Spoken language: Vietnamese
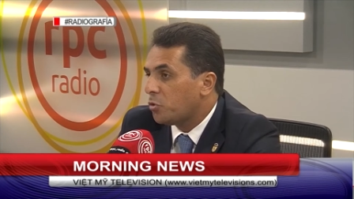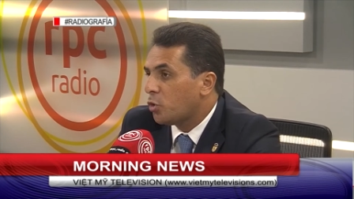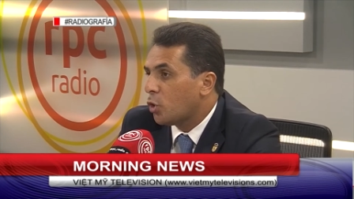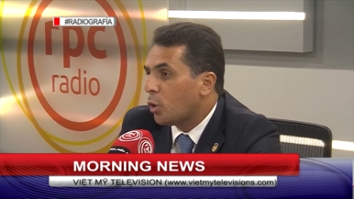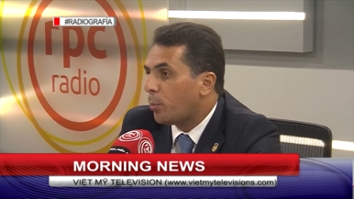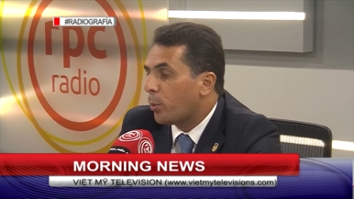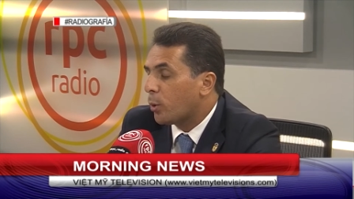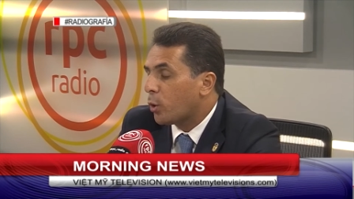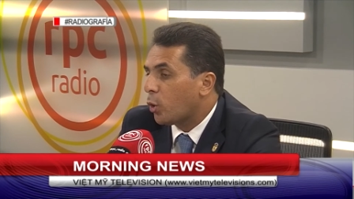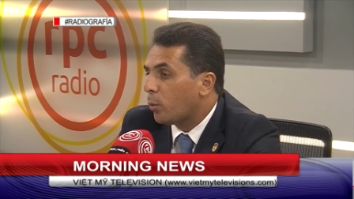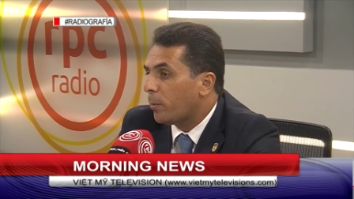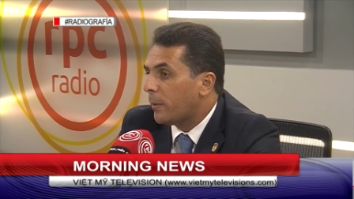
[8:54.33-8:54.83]

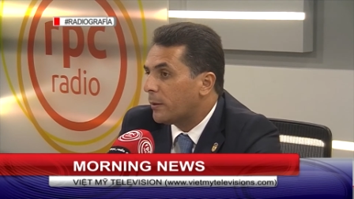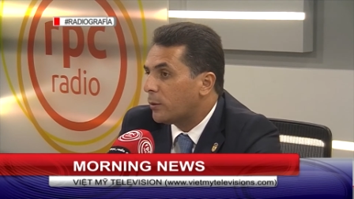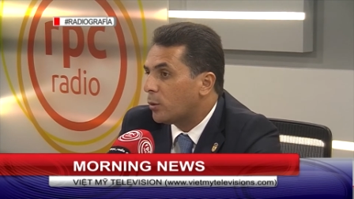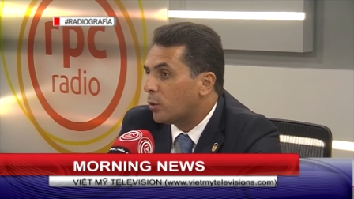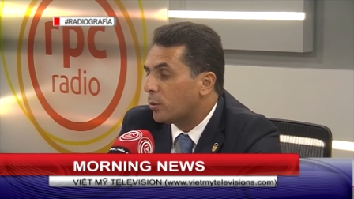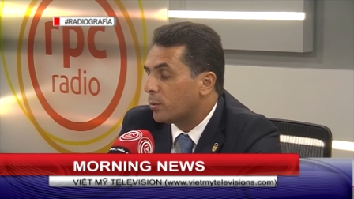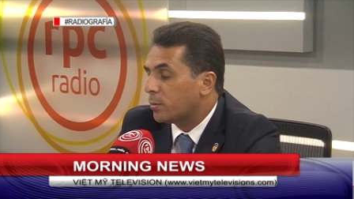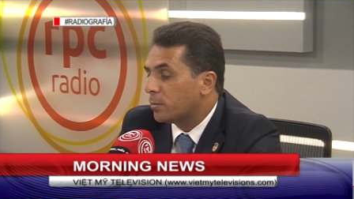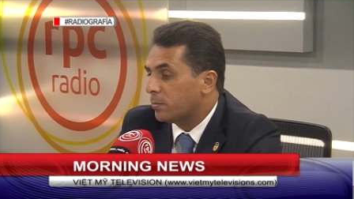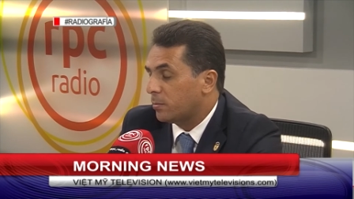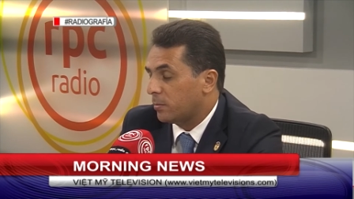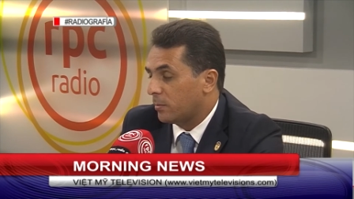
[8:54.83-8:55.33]
Dịch cúm
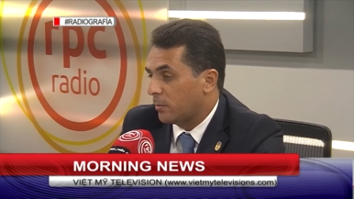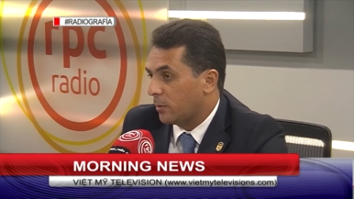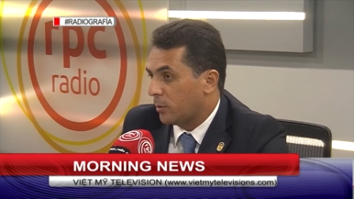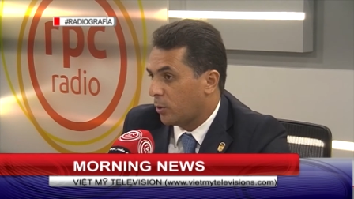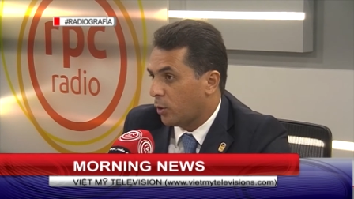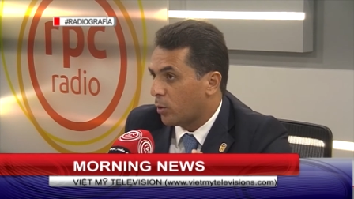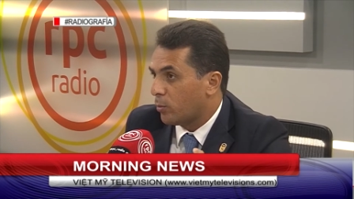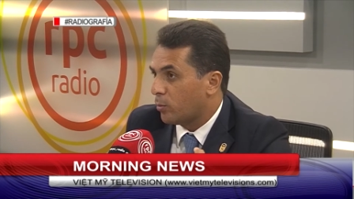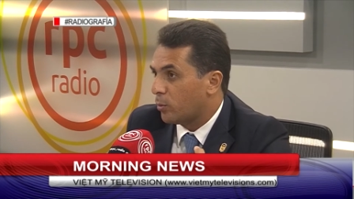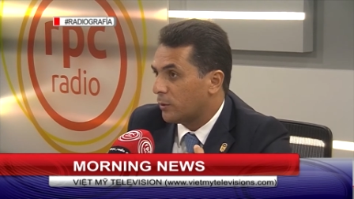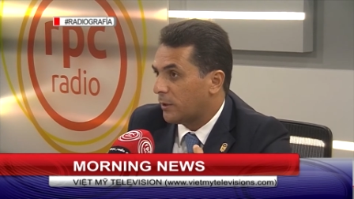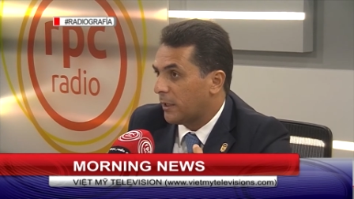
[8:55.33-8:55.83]
này đang trở
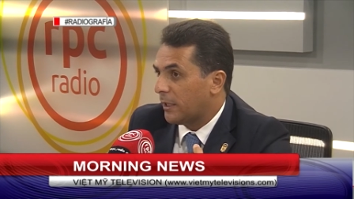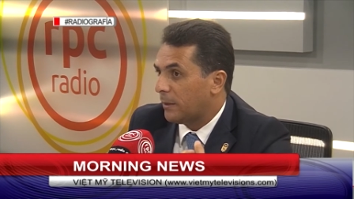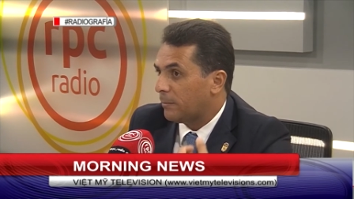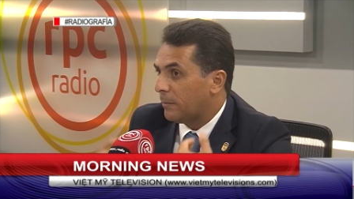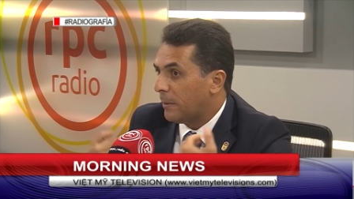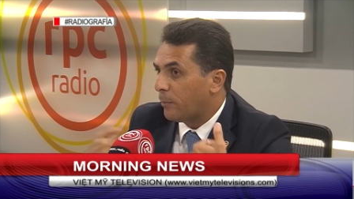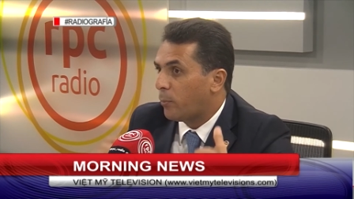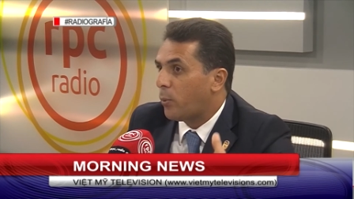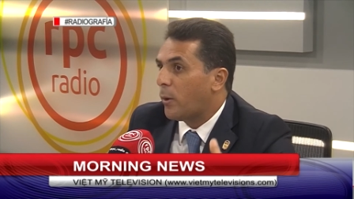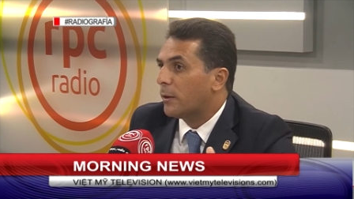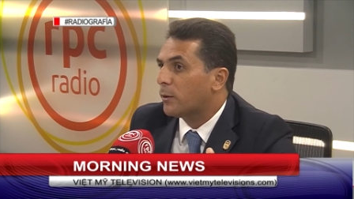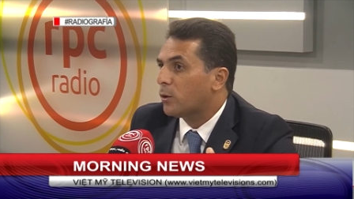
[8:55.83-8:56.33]
nên đặc
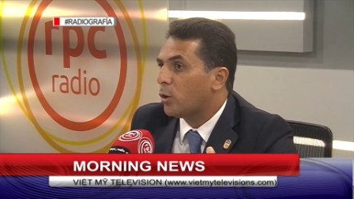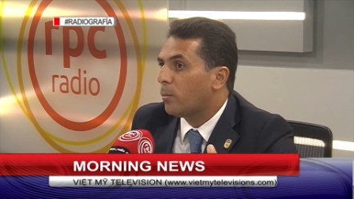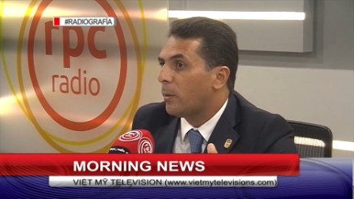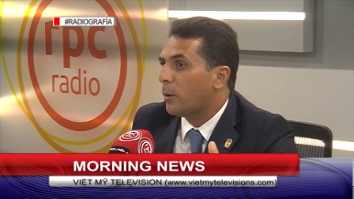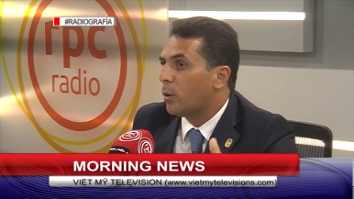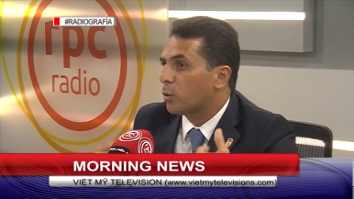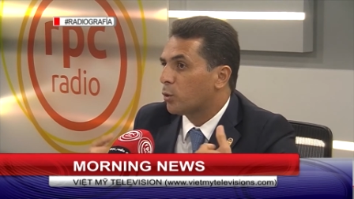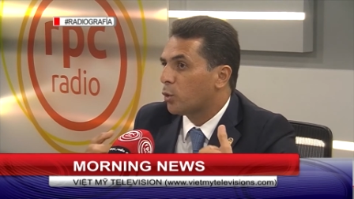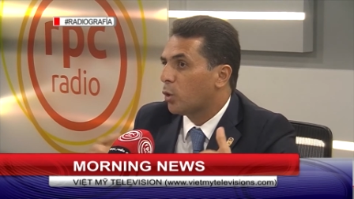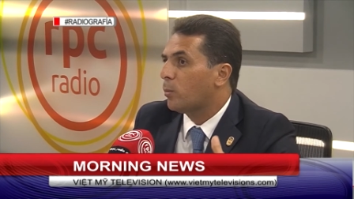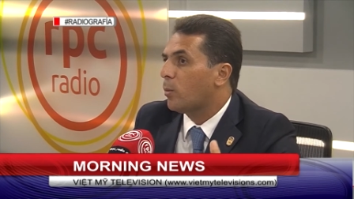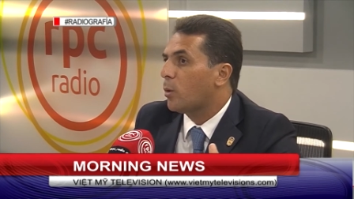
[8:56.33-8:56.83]
biệt nguy
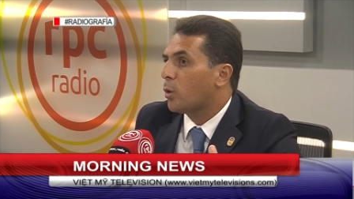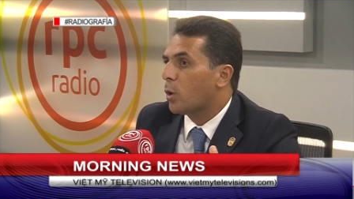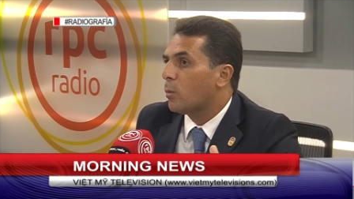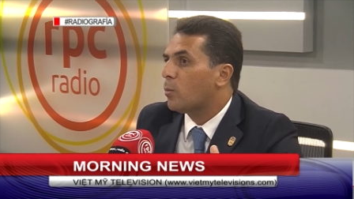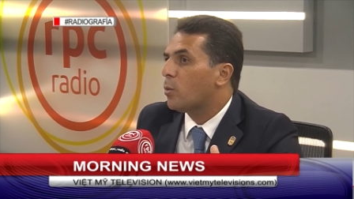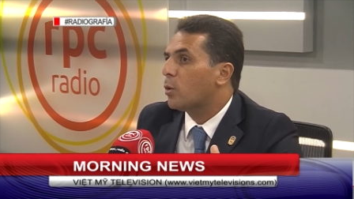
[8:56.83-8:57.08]
hiểm trong năm